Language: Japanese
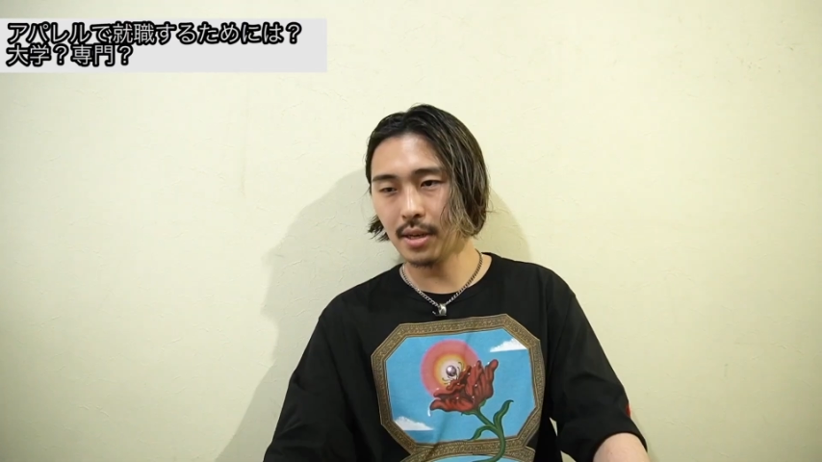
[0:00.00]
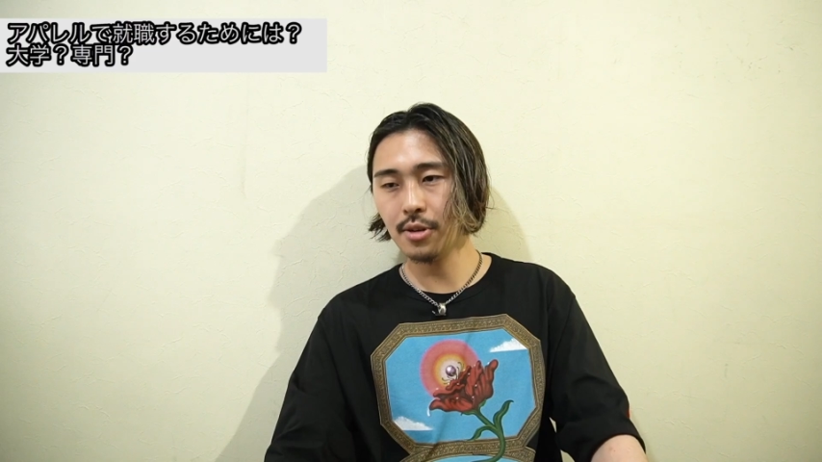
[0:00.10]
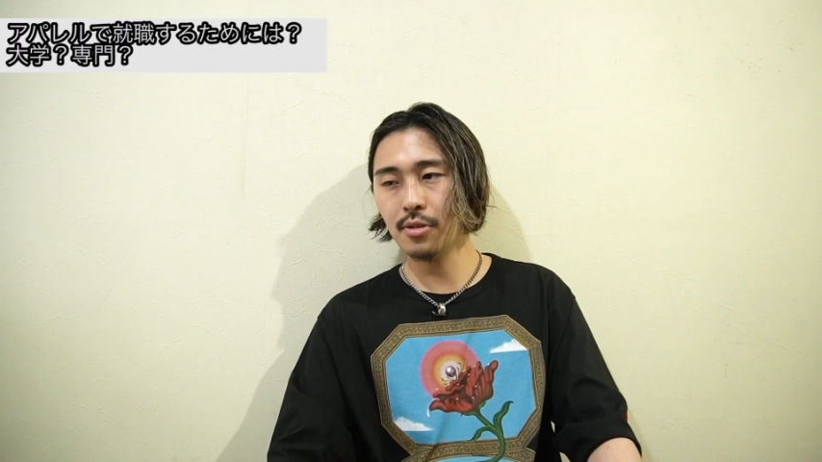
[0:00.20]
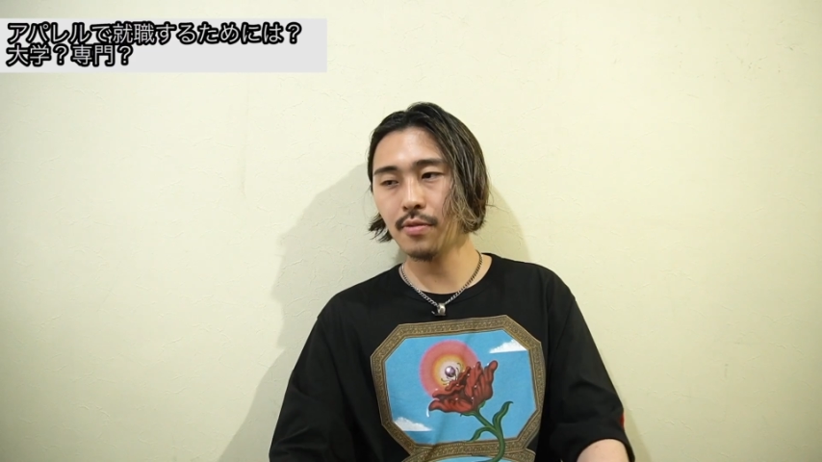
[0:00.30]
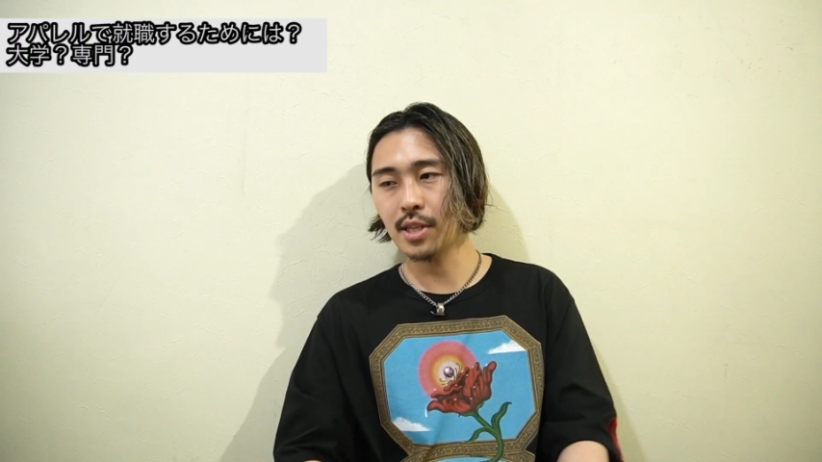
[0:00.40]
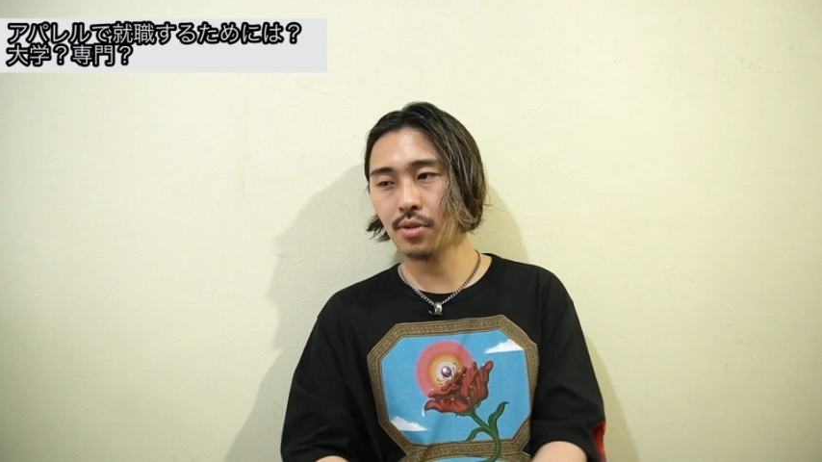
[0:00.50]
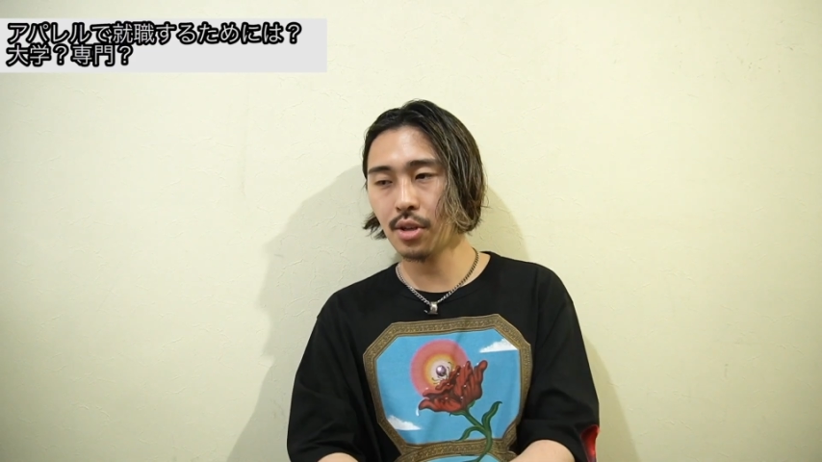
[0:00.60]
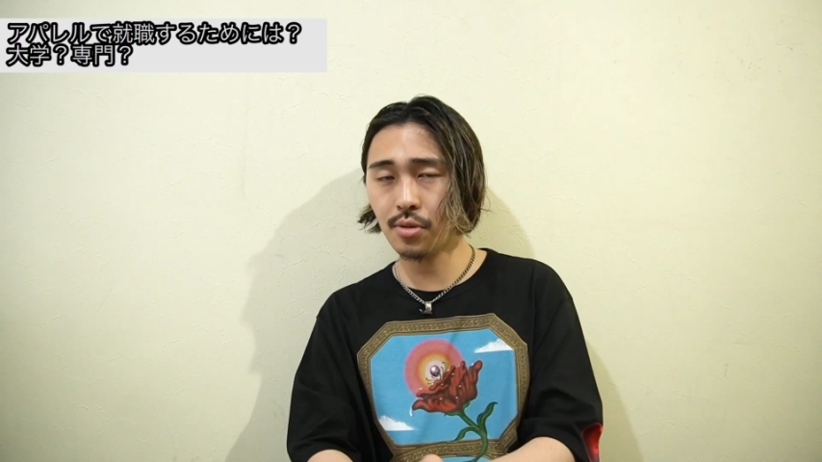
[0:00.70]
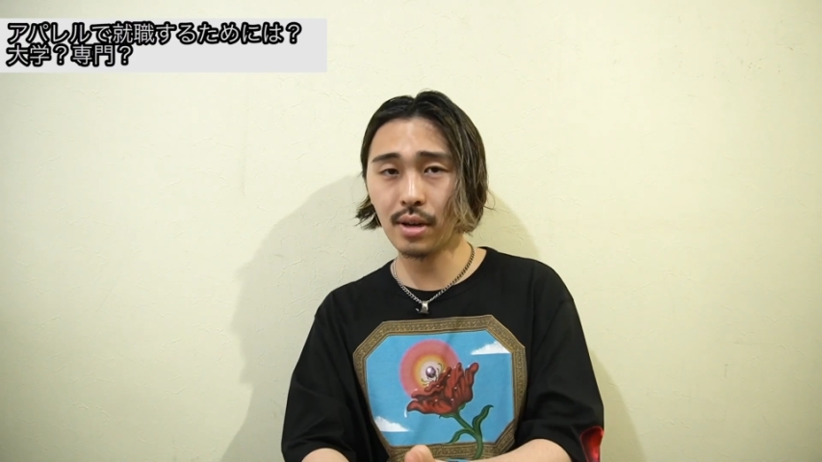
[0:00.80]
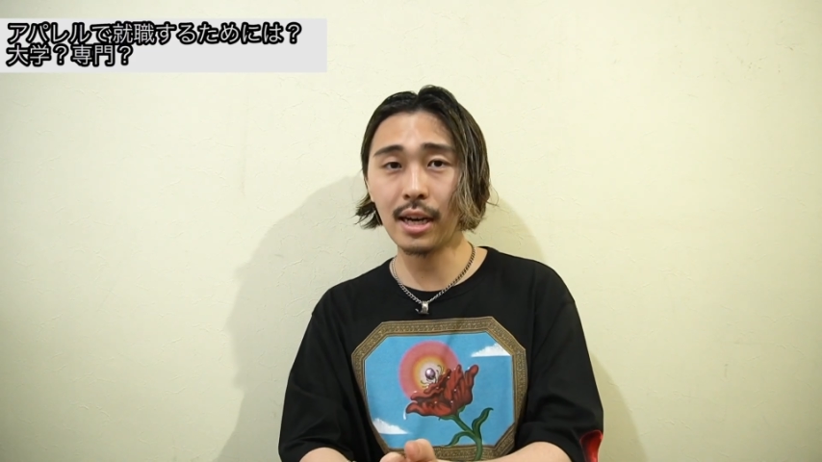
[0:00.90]
まあ、いろいろファッション
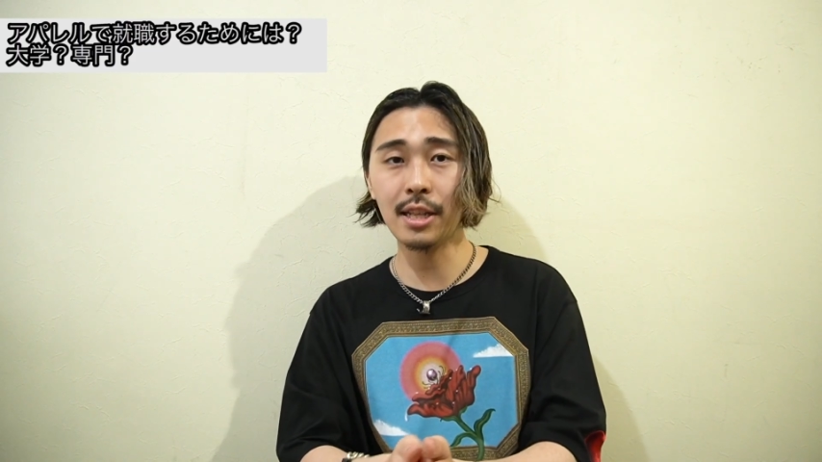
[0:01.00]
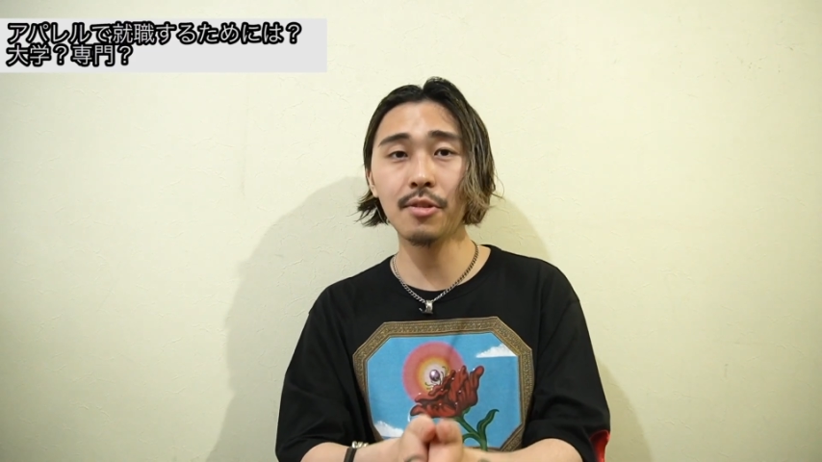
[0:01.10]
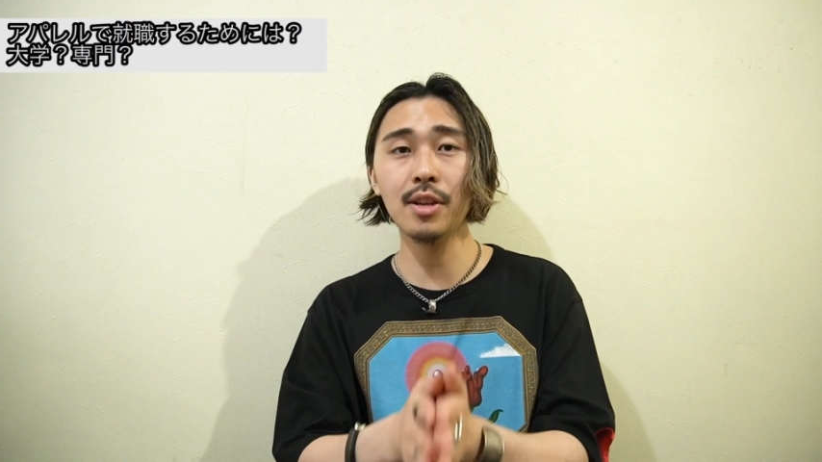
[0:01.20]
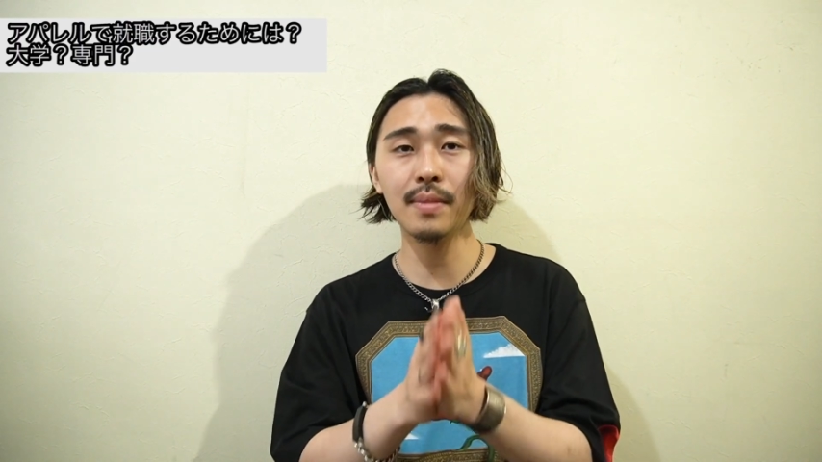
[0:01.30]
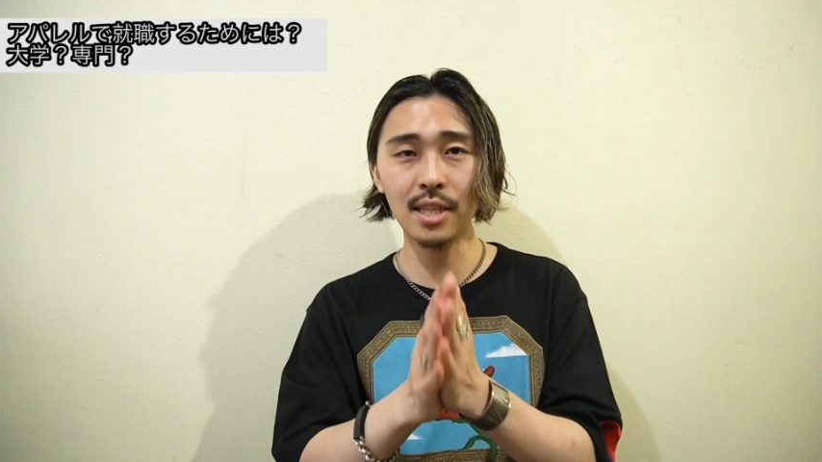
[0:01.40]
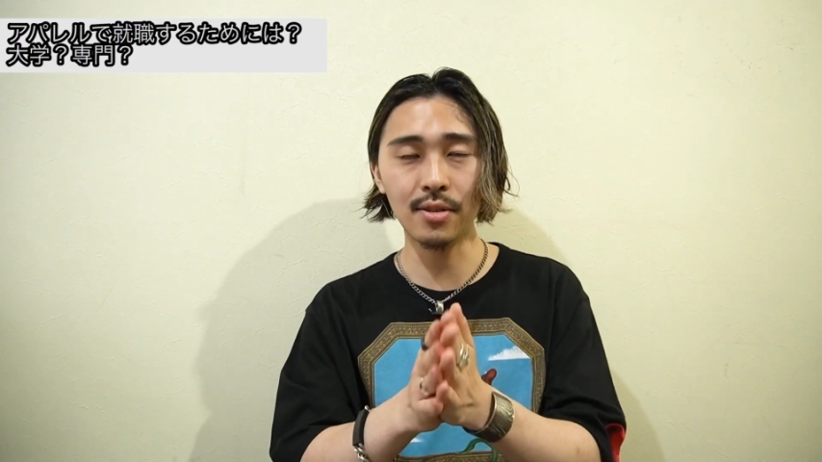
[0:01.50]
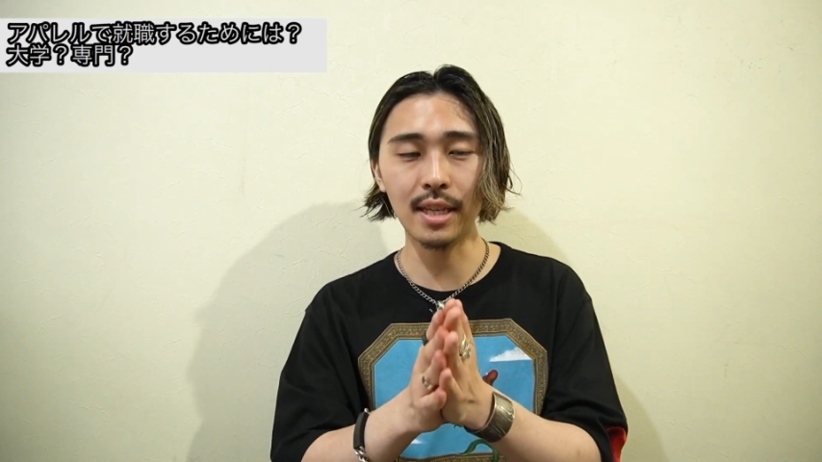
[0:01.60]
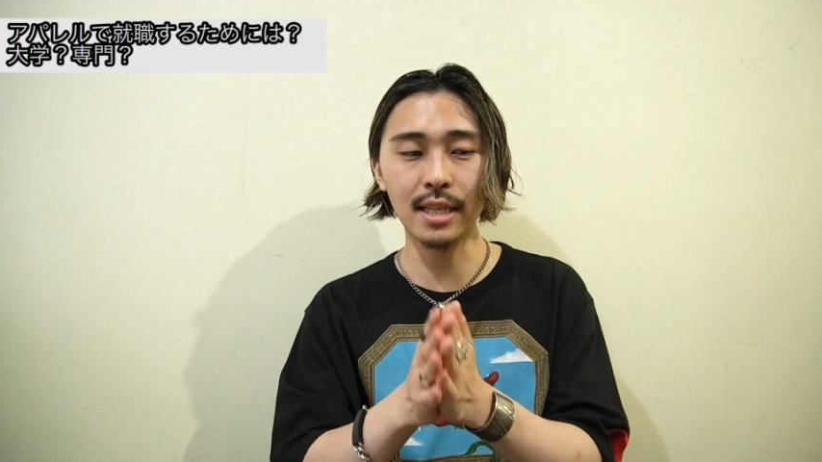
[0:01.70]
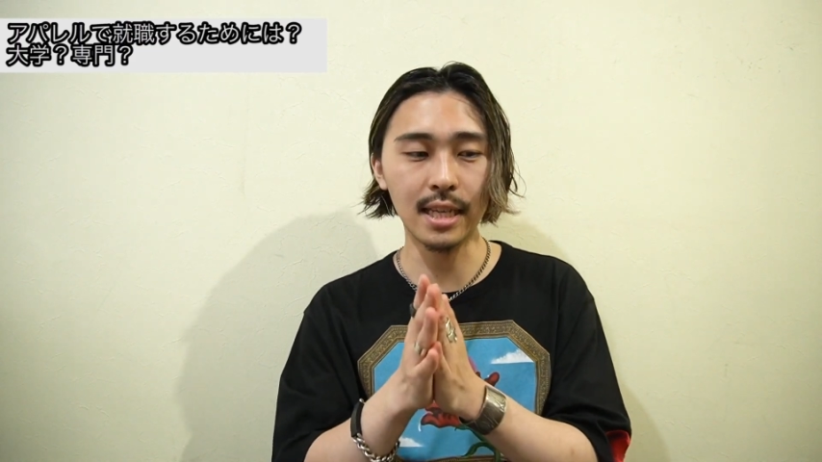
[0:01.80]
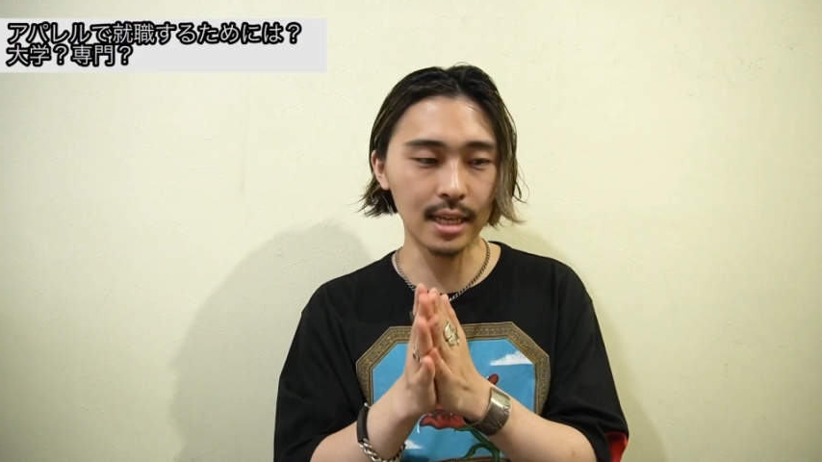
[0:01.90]
系の動画上げておりますの
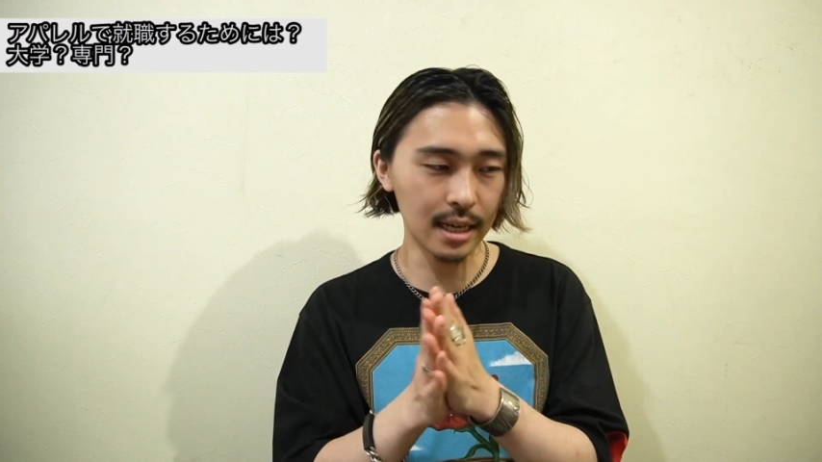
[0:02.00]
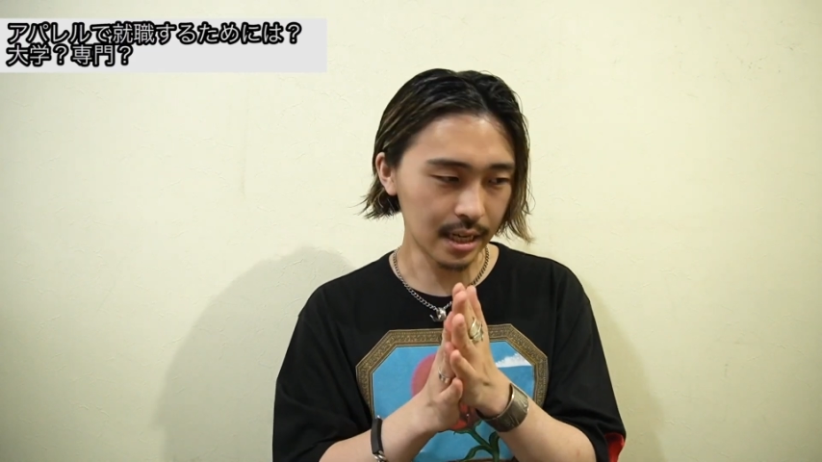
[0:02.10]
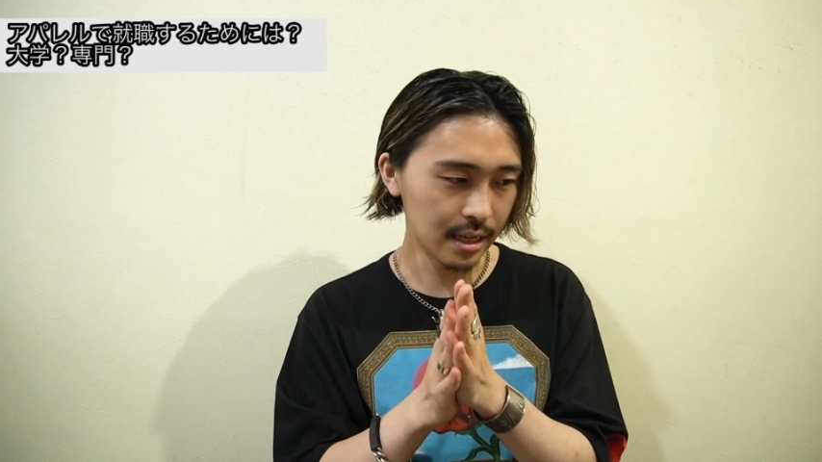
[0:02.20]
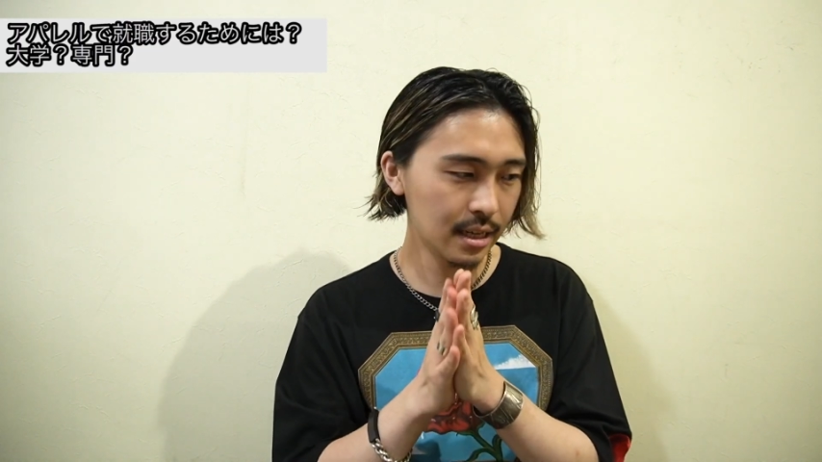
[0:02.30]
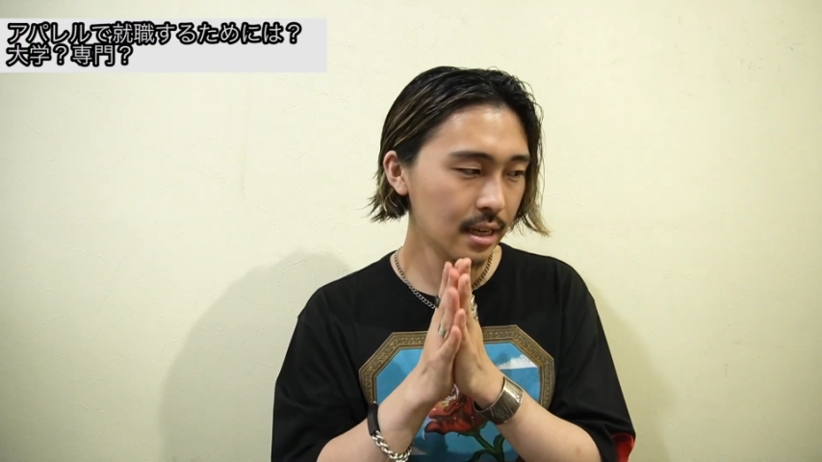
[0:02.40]
で、ぜひ、はい、